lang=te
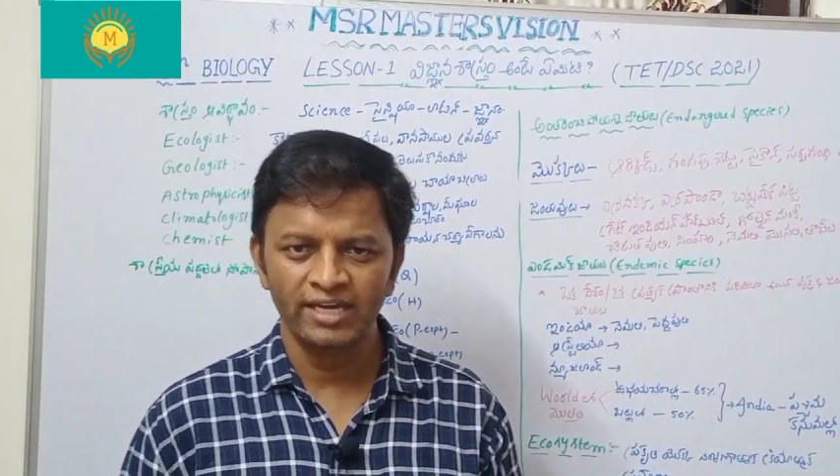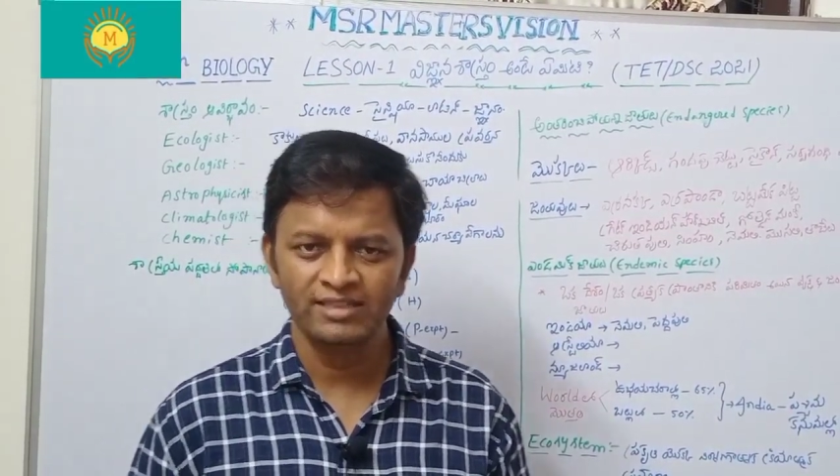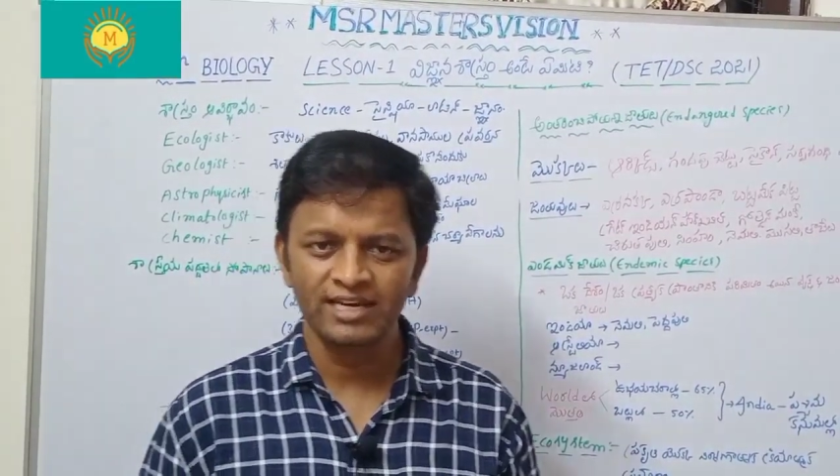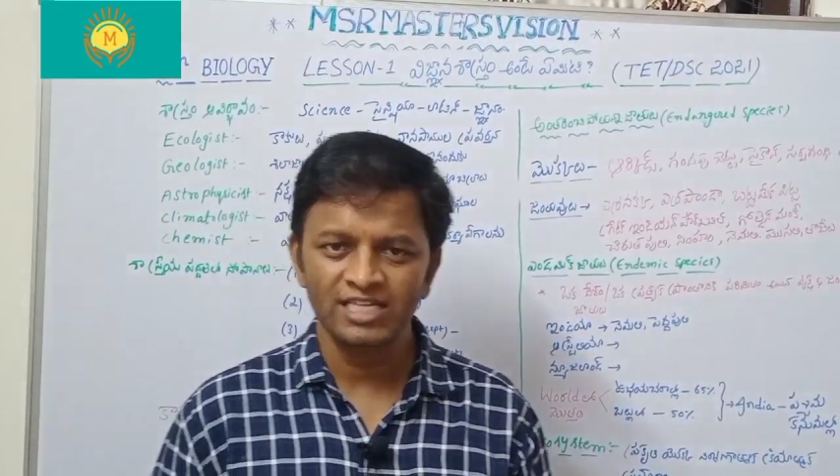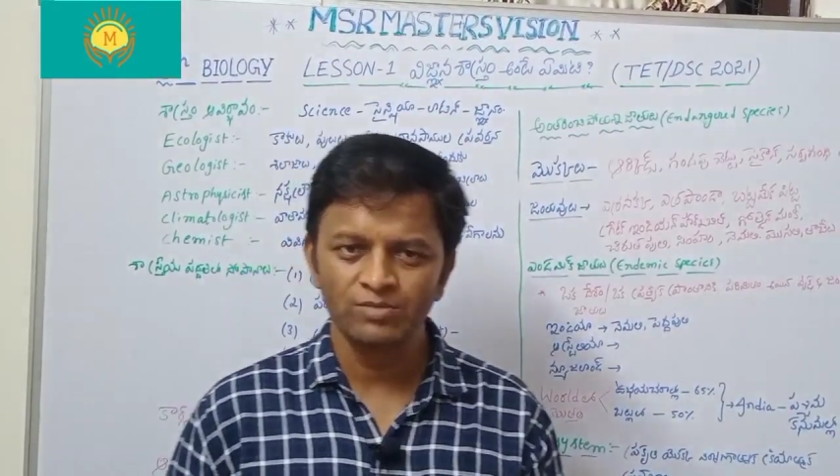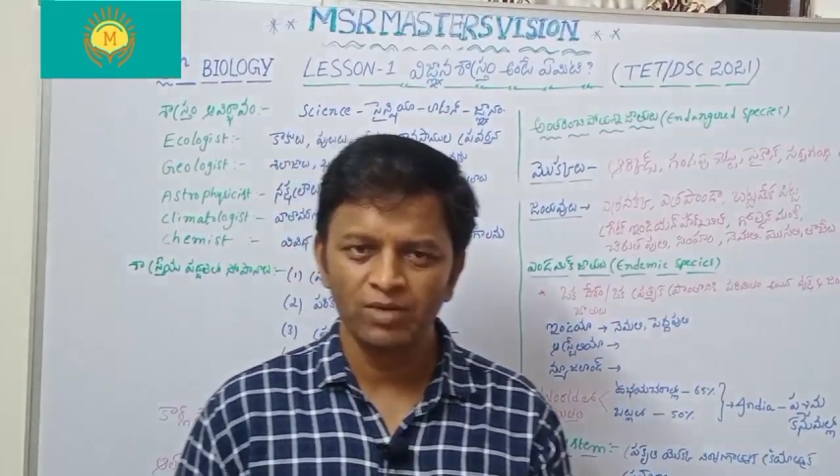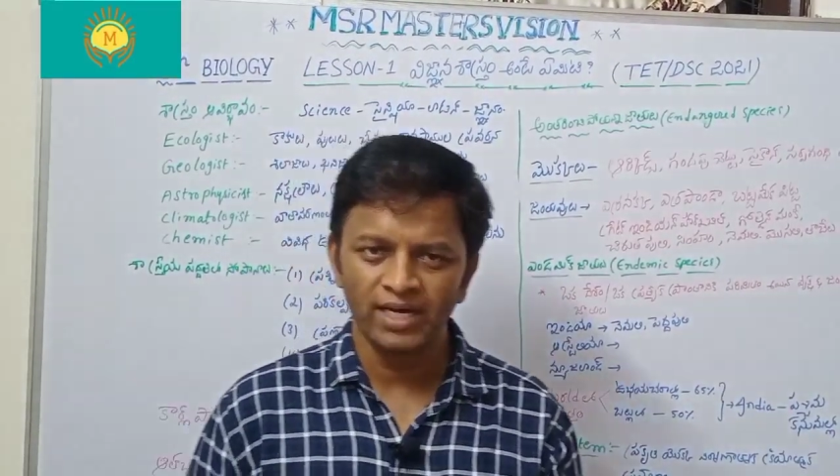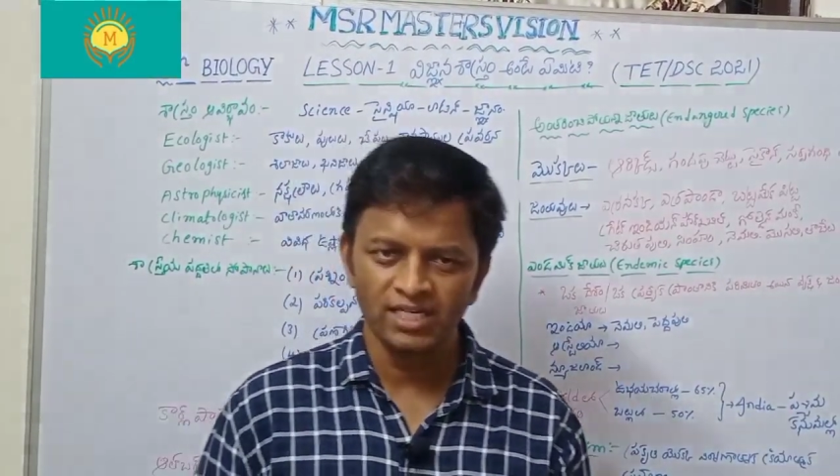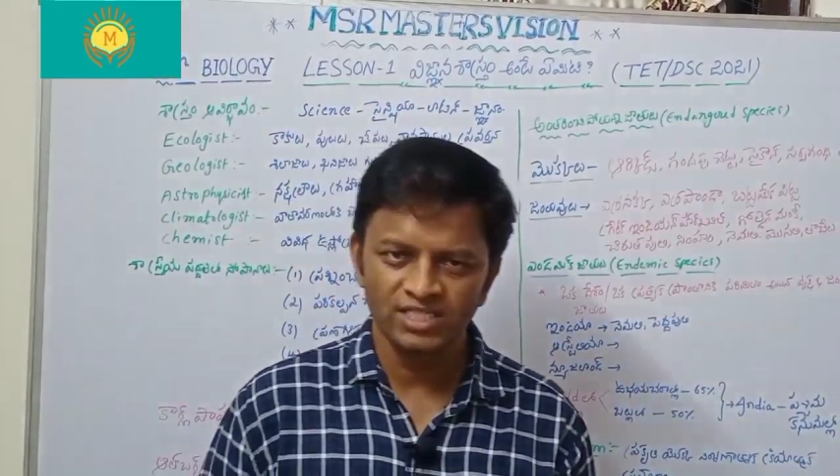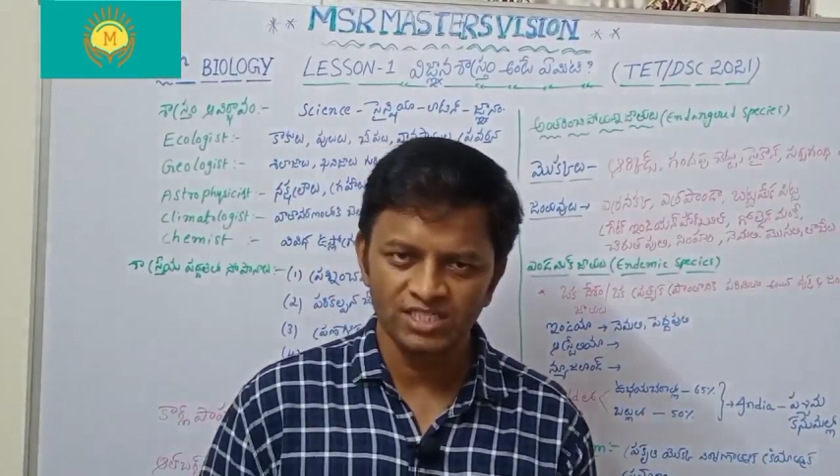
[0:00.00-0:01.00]
ఎయిత్ క్లాస్
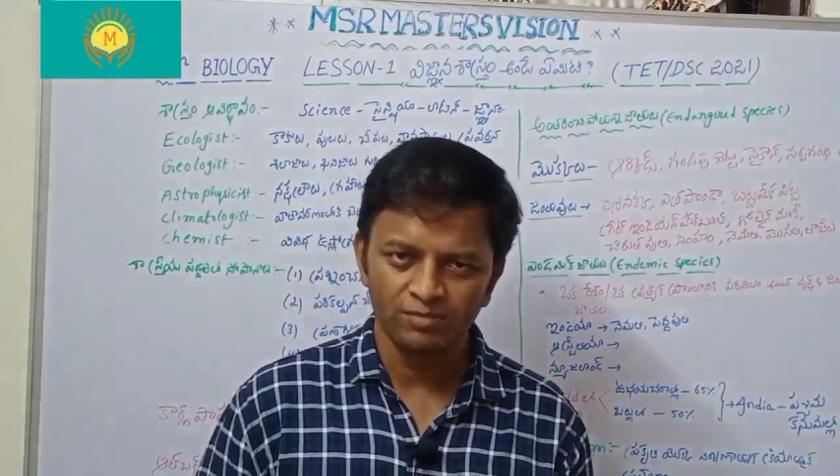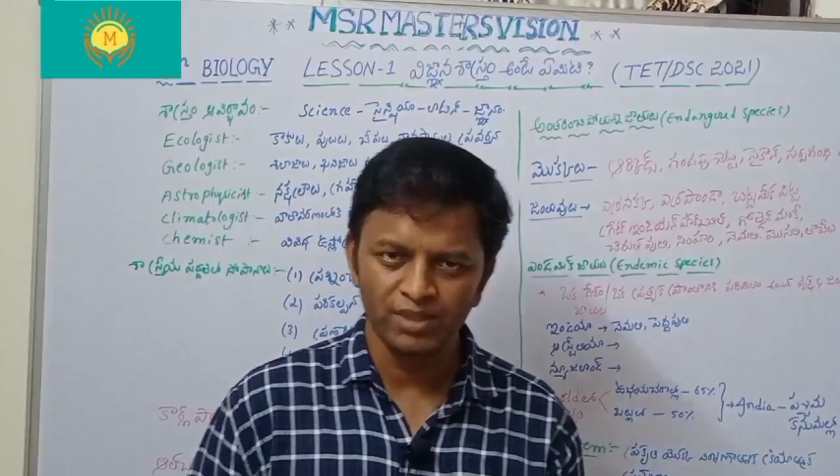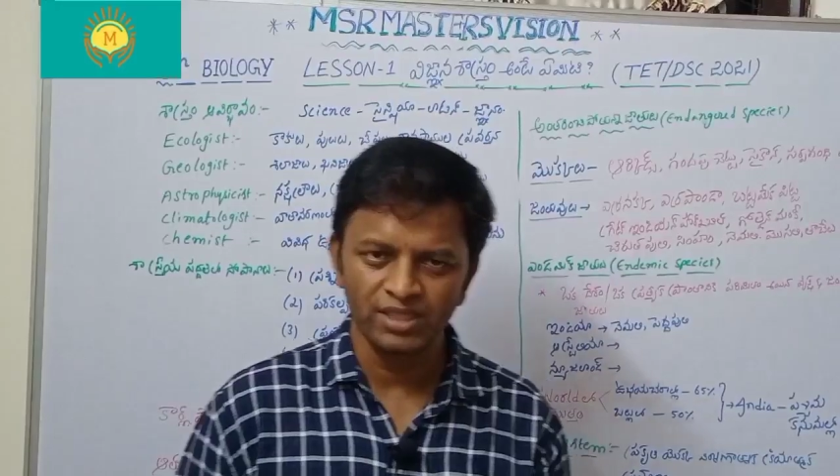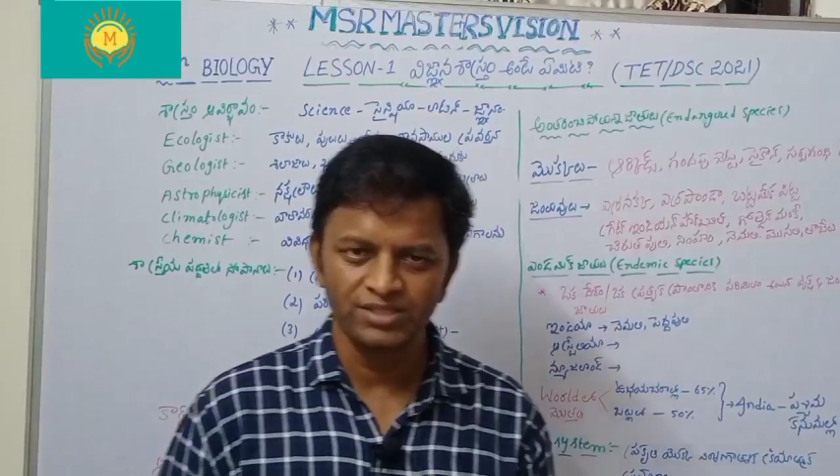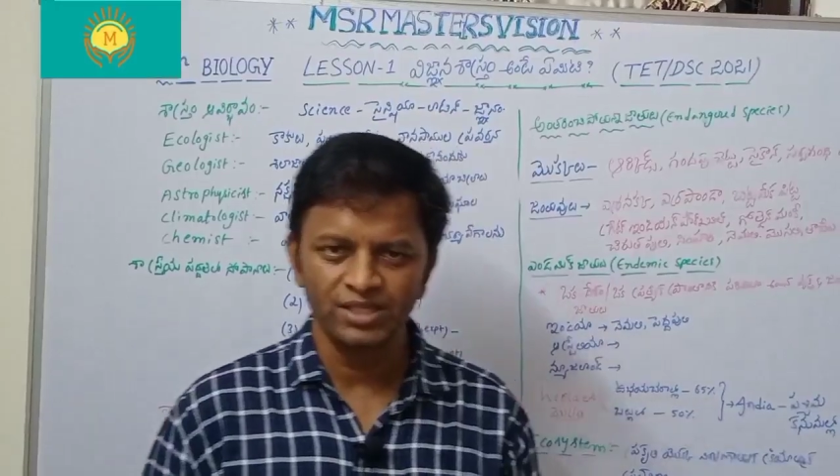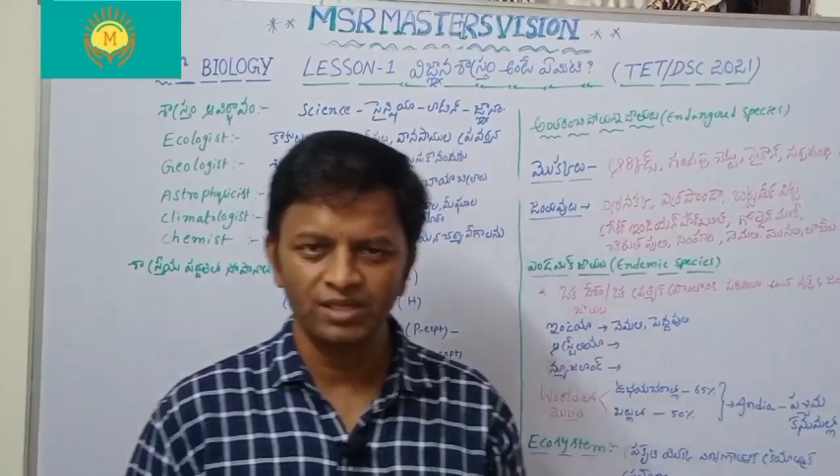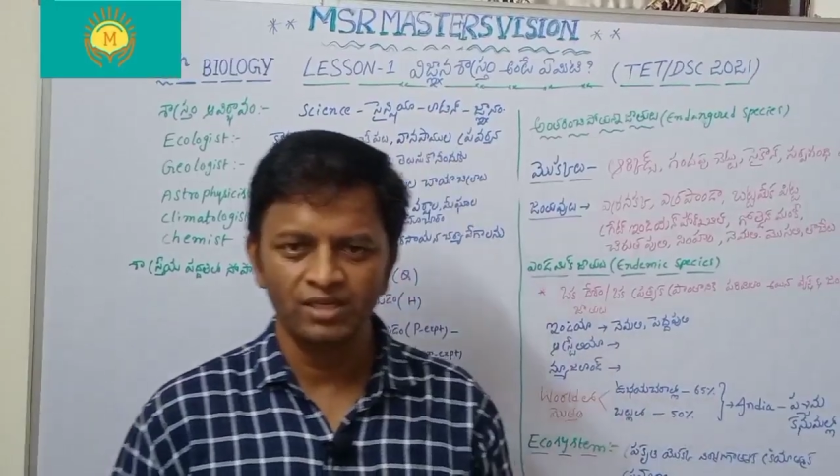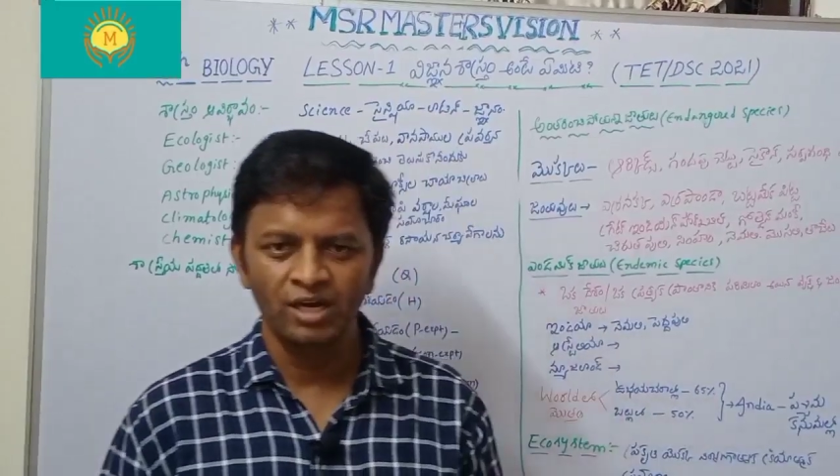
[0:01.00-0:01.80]
బయాలజీకి సంబంధించి